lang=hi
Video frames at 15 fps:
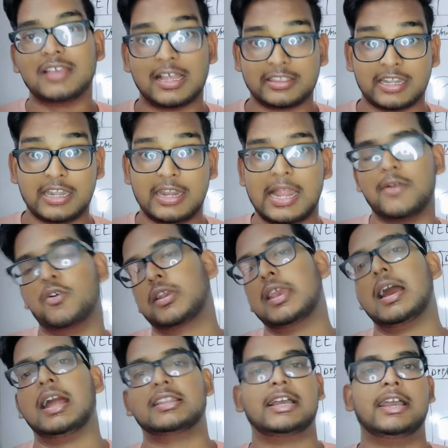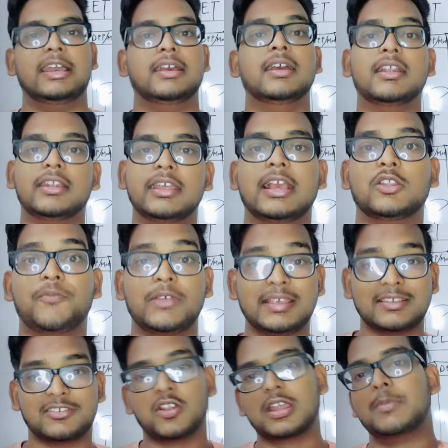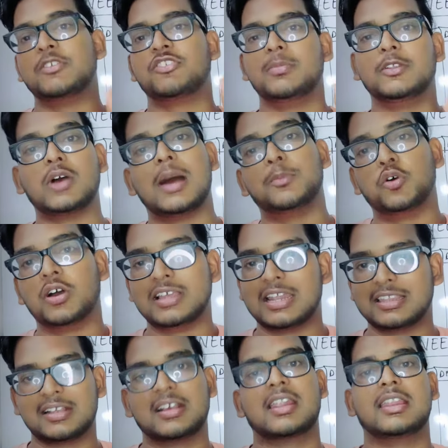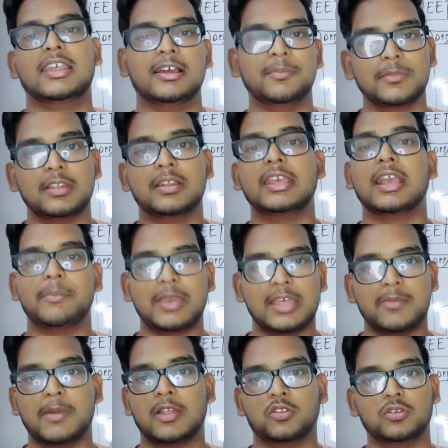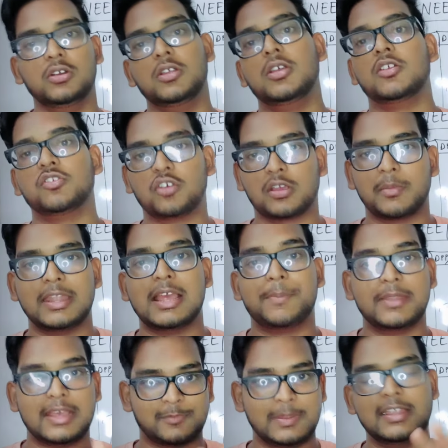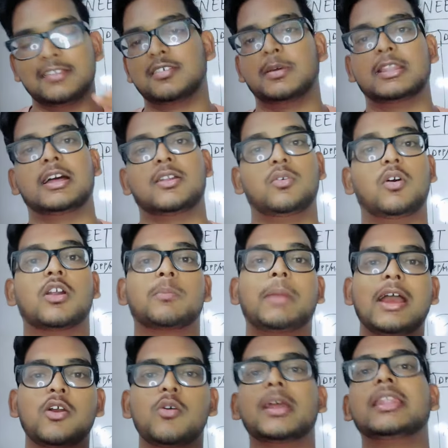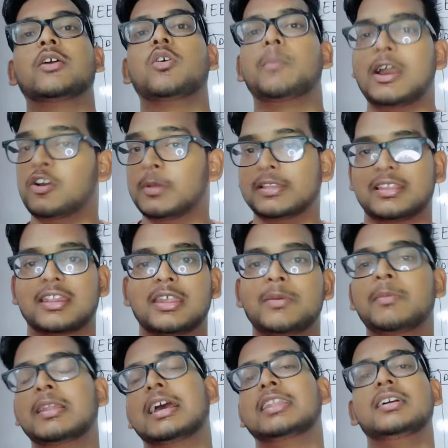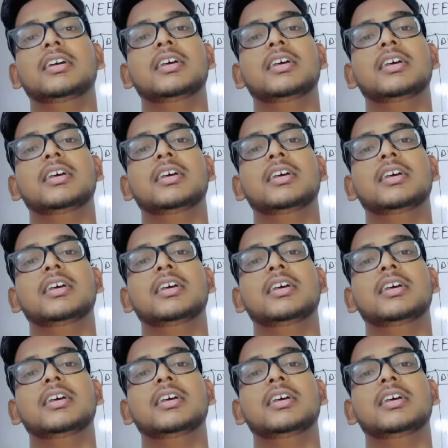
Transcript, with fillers: ज्यादातर डिराइव होकर आता है ठीक है तो फिजिक्स और केमिस्ट्री में तो आप दो तक कर लेना ठीक है मेरी मानो तो जो कि मैंने अपने एक्सपीरियंस से बता रहा हूँ और बायो में देखो बायो में सर ने भी बताया